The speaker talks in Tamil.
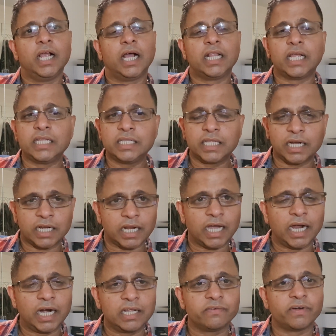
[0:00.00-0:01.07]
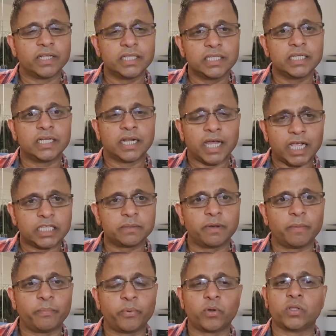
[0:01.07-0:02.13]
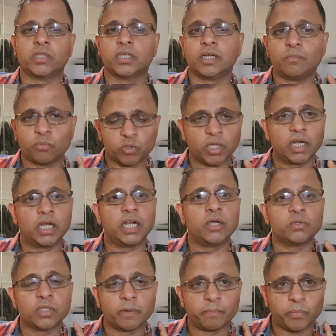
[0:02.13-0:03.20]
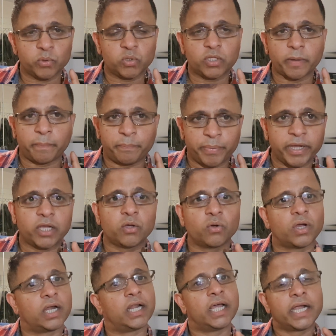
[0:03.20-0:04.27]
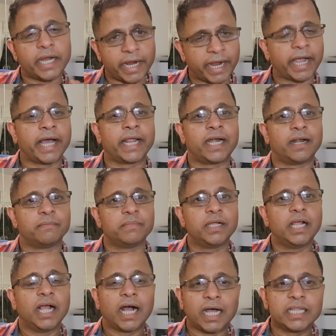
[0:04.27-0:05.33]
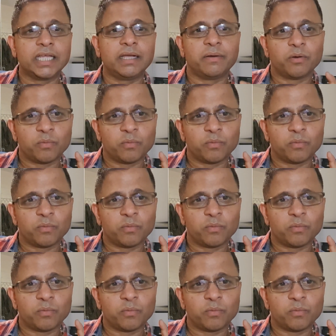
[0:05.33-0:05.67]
அதாவது இந்த நாடு வந்து நாசமாக போகிறதுக்கு முதல்ல இந்த புத்த பிக்குகள்லாம் காரணம் அதை